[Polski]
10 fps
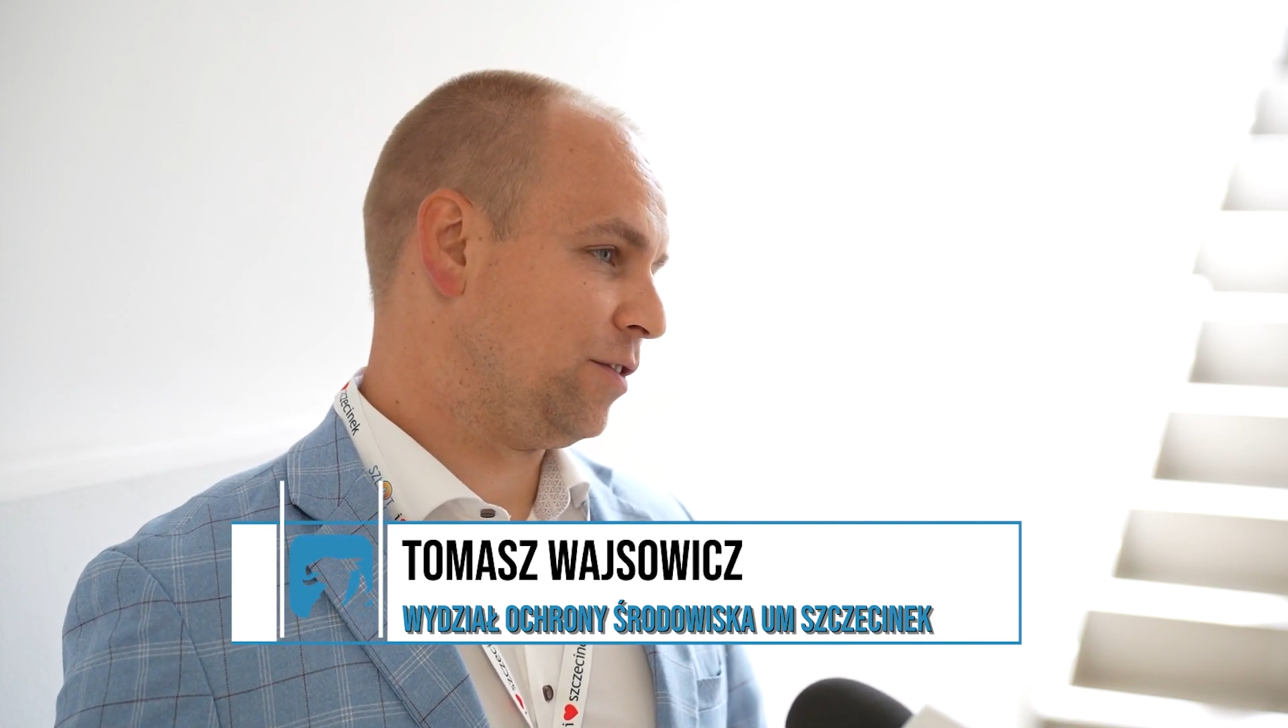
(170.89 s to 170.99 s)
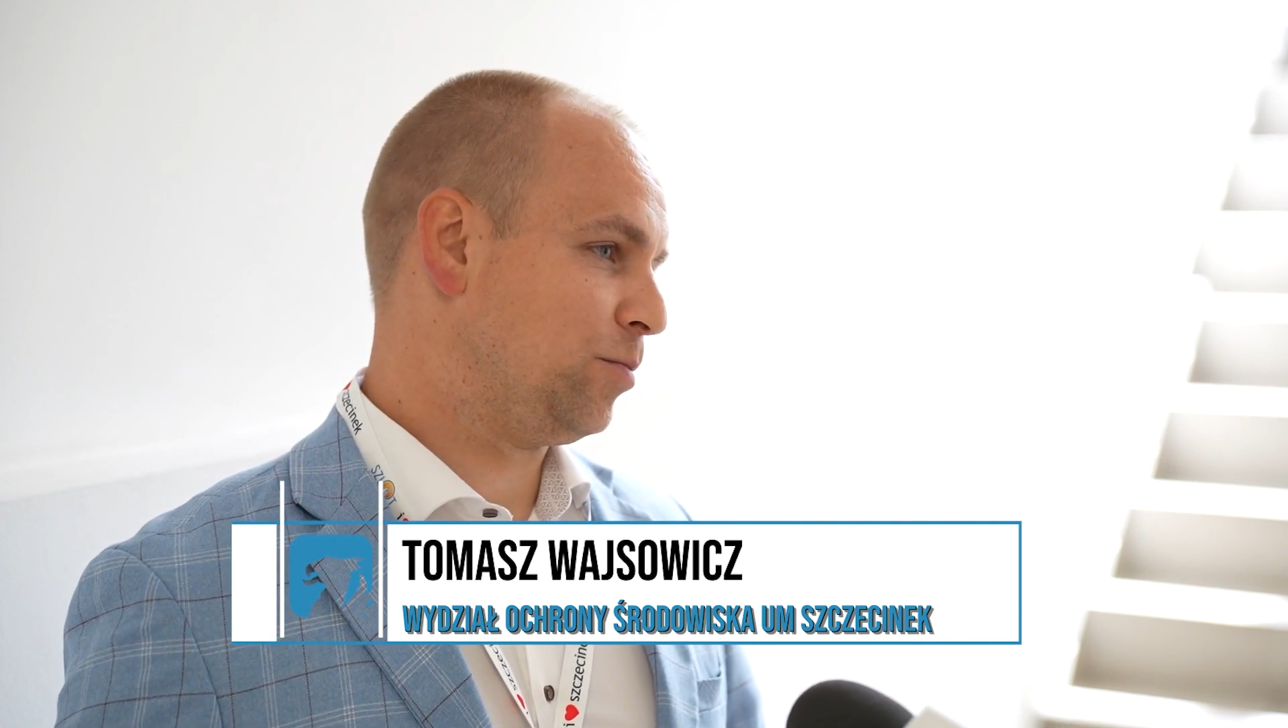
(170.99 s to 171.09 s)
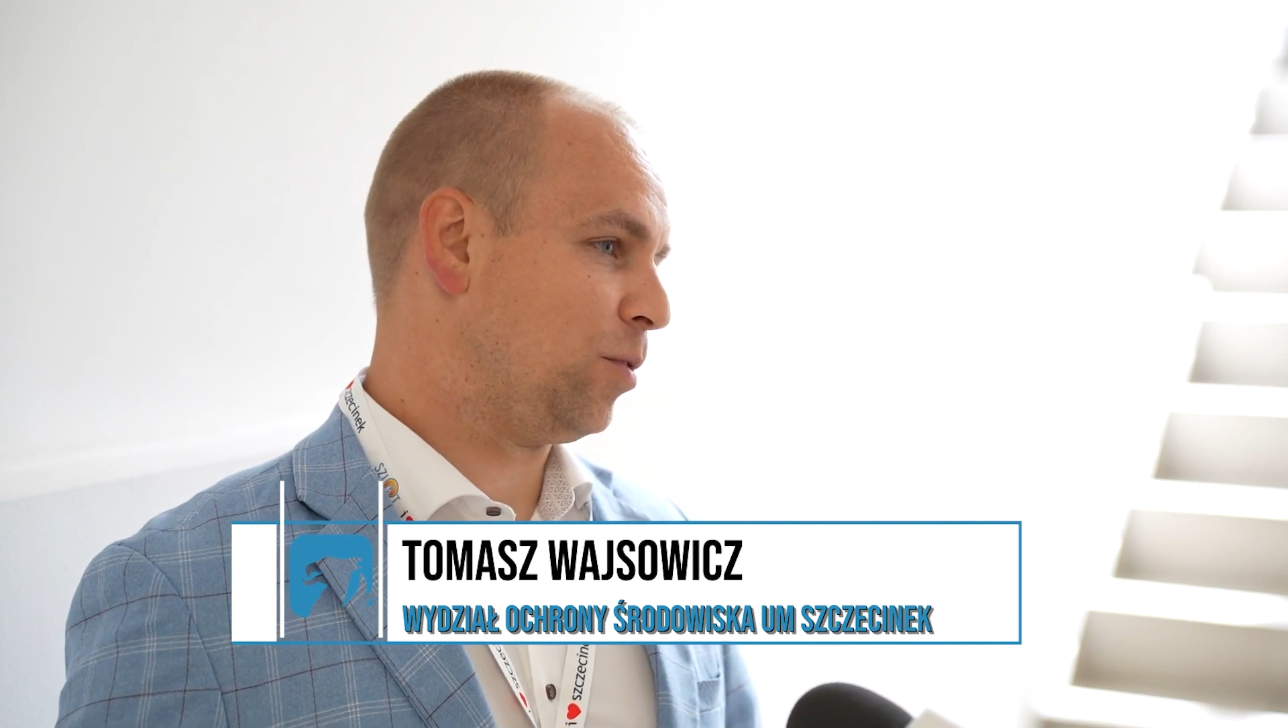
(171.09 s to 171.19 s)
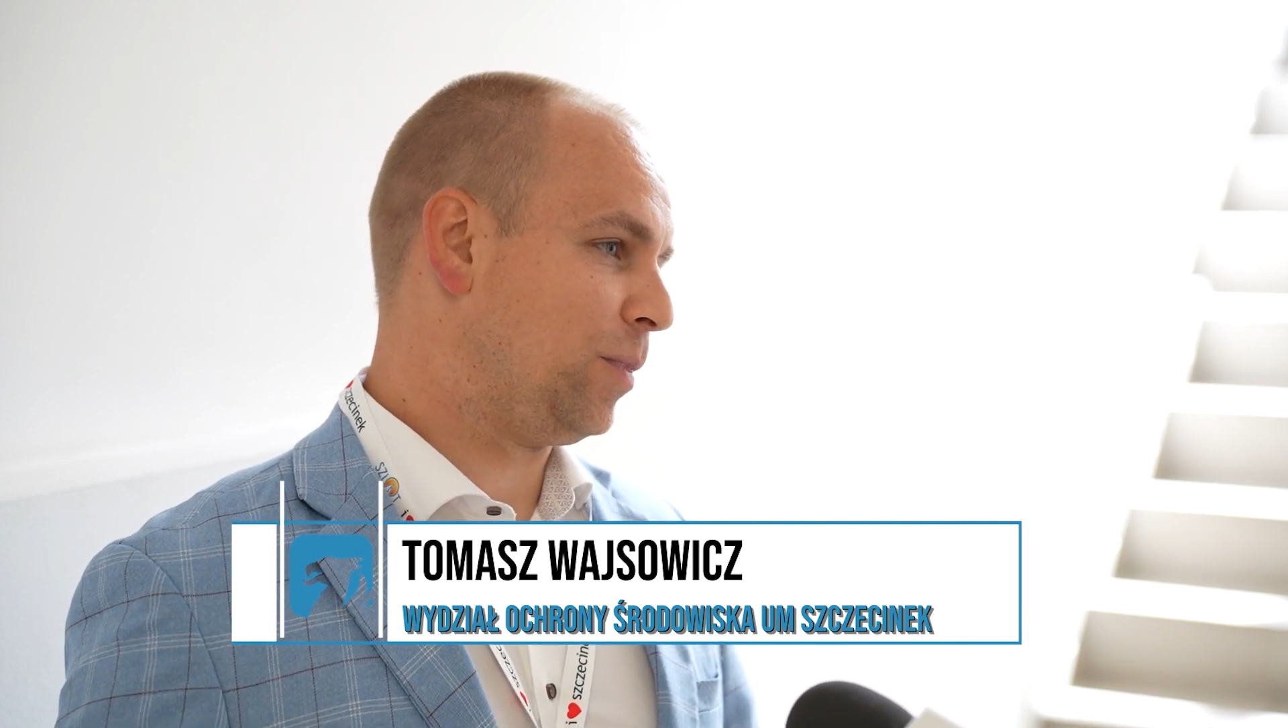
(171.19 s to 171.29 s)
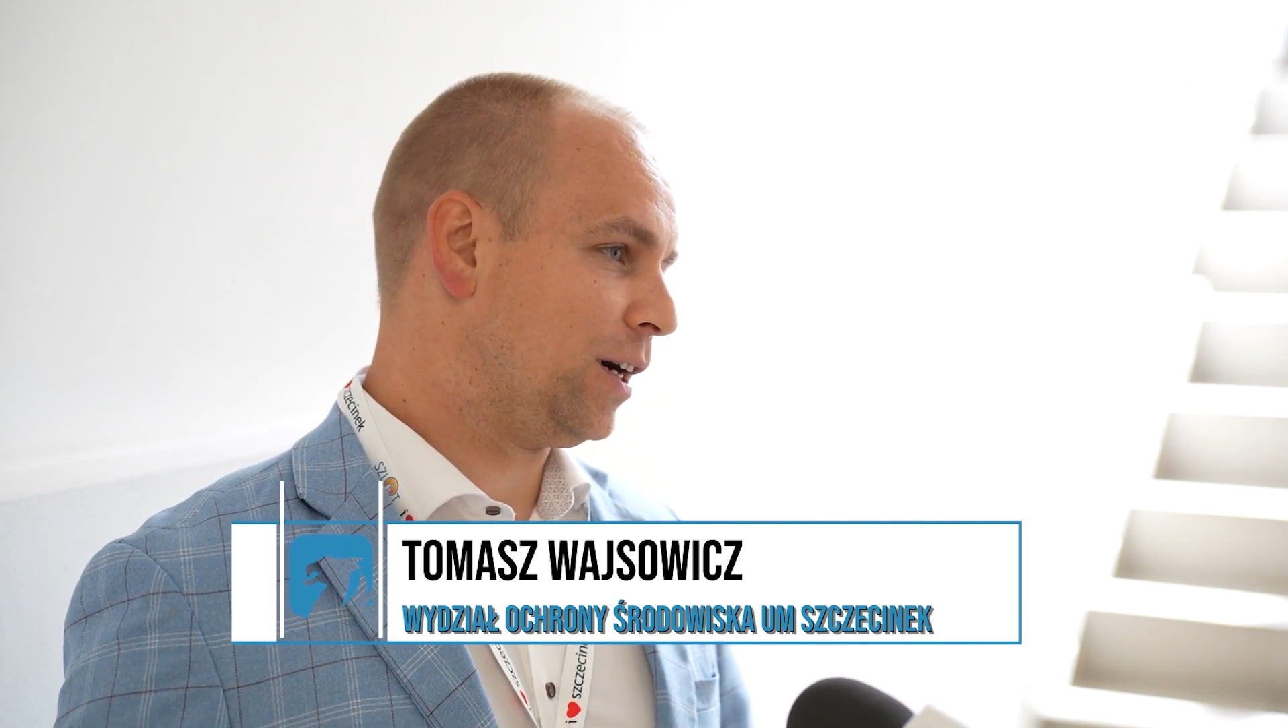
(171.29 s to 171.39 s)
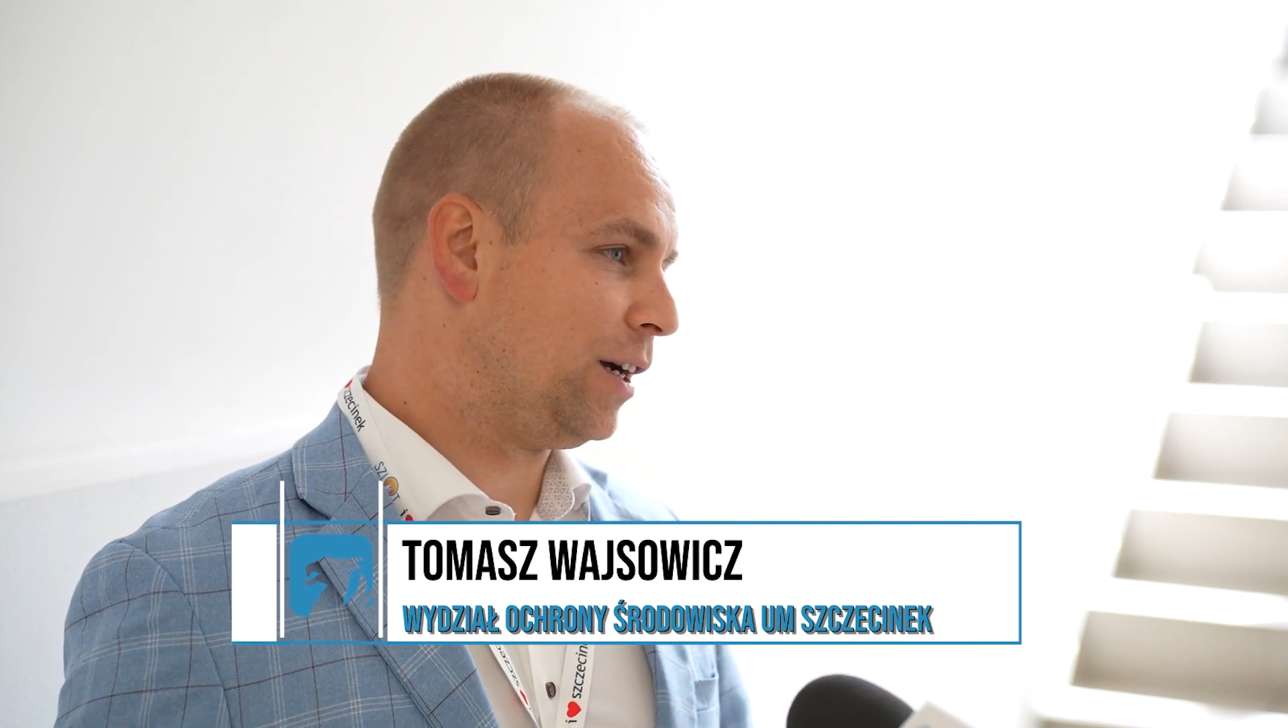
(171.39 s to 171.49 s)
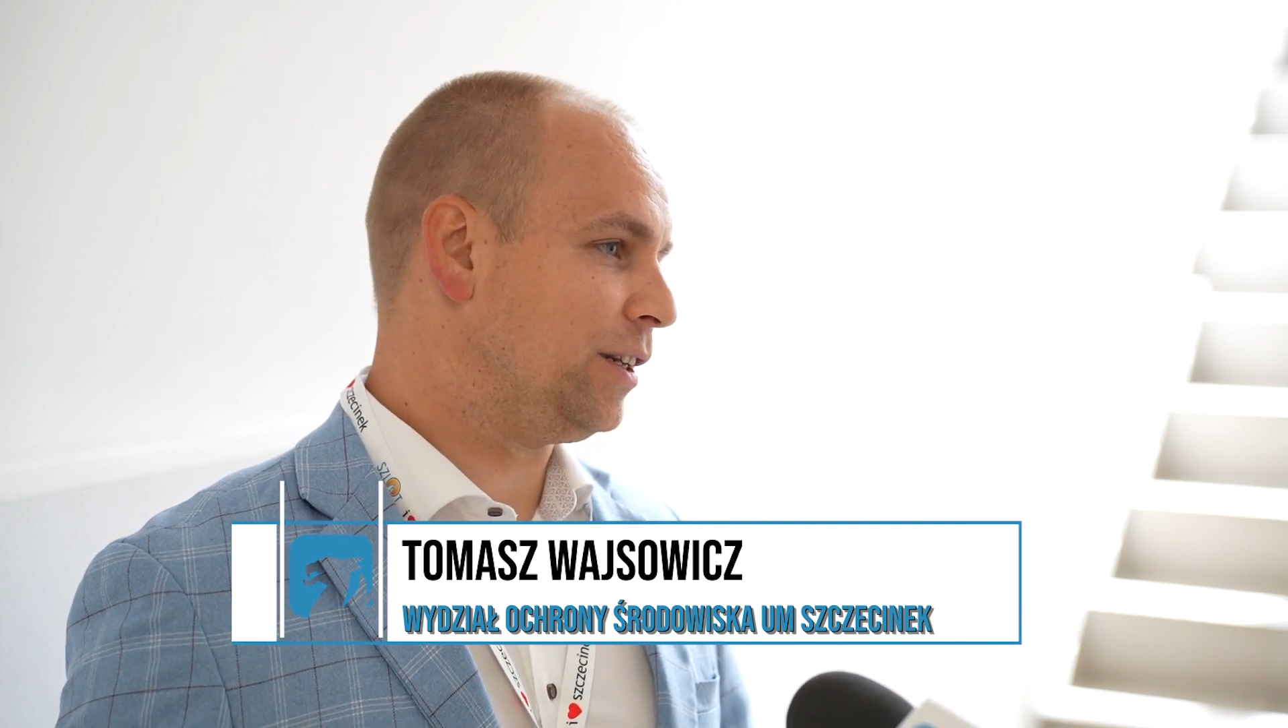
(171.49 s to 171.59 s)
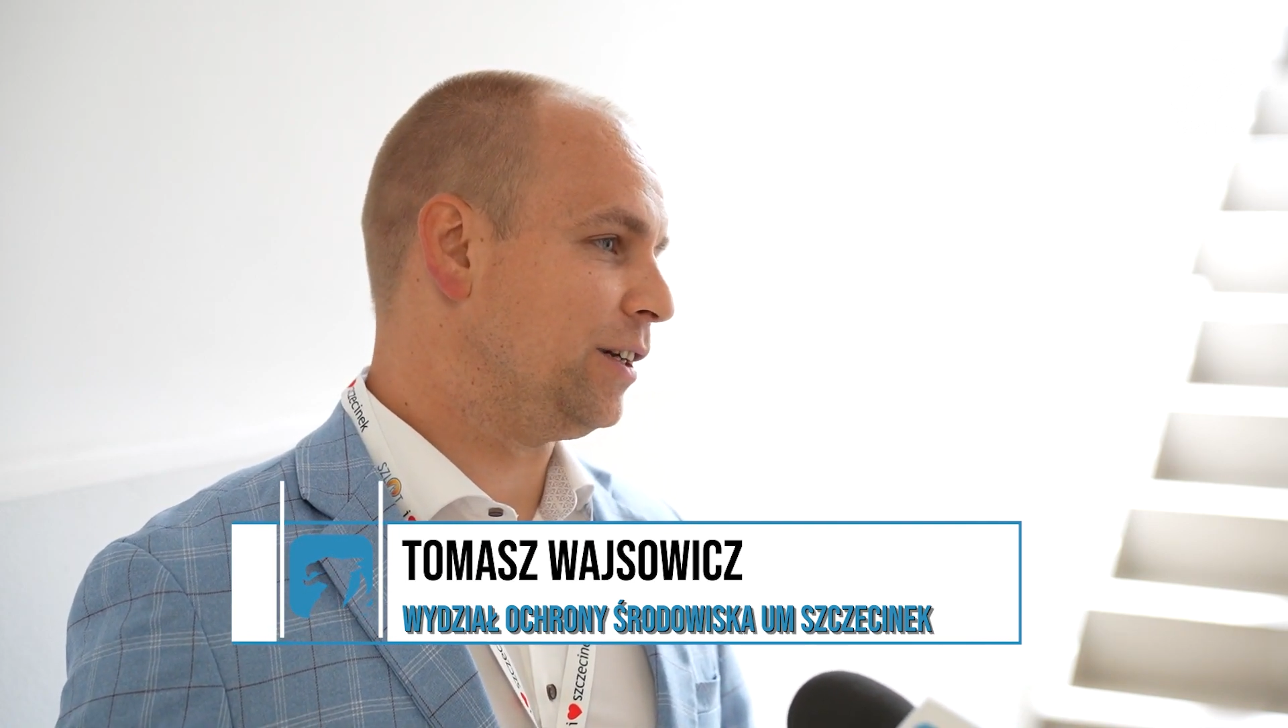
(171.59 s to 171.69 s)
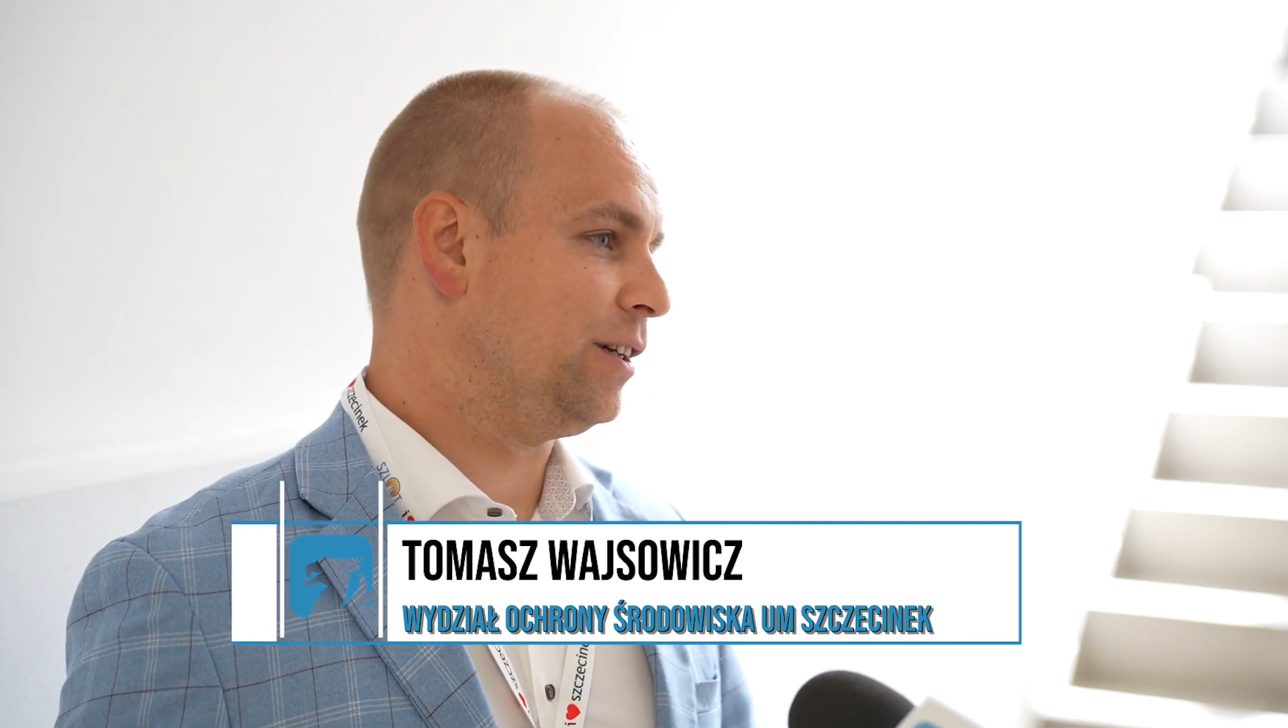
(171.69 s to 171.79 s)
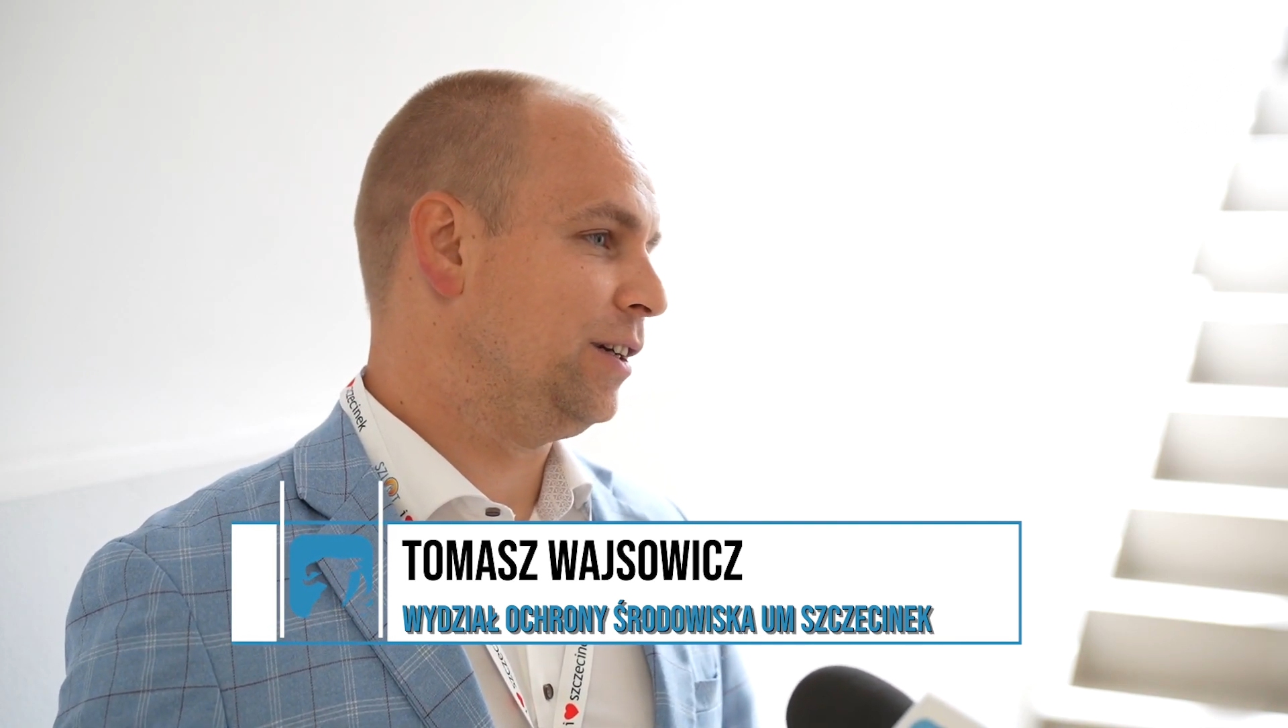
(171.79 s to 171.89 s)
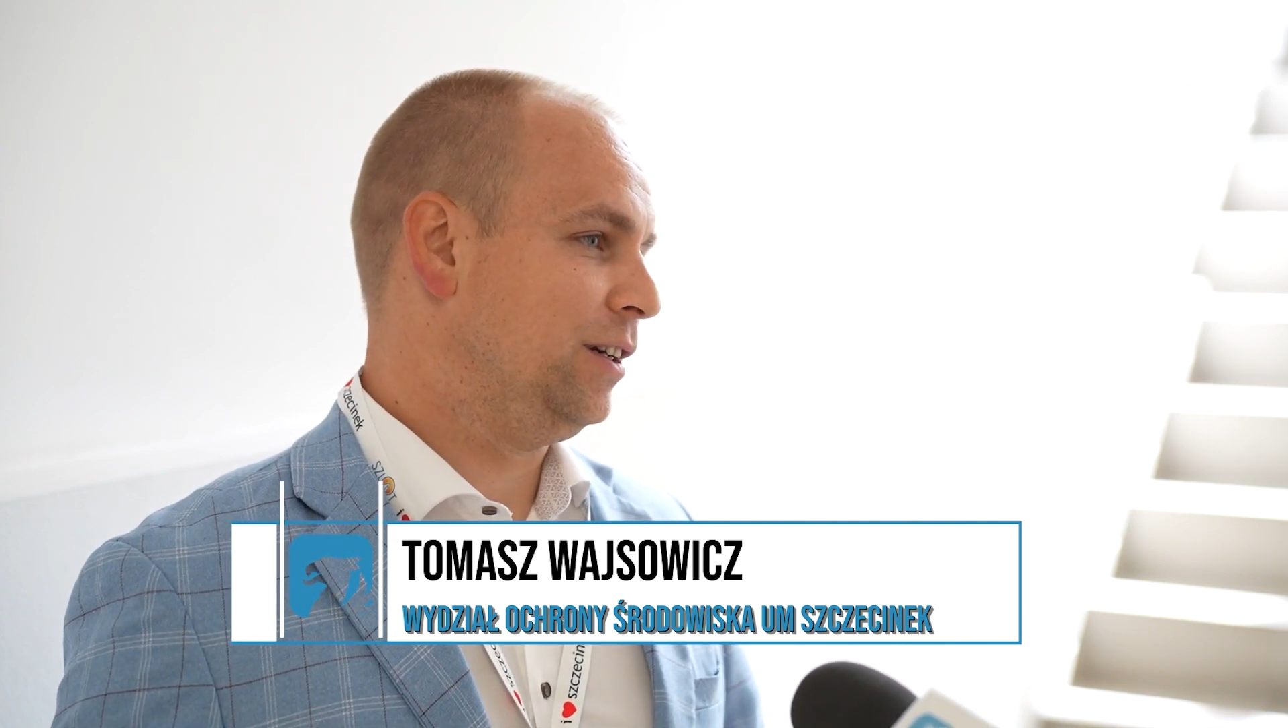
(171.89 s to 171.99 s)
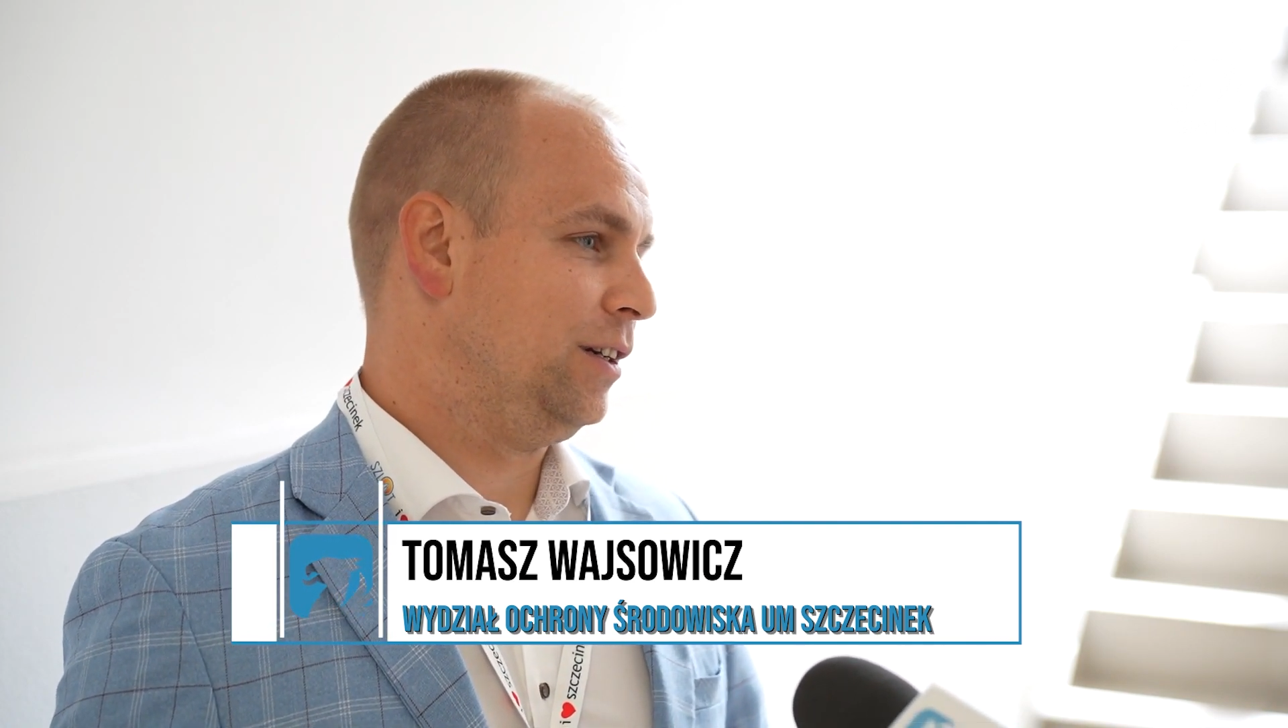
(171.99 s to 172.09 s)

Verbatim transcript: wspomaganie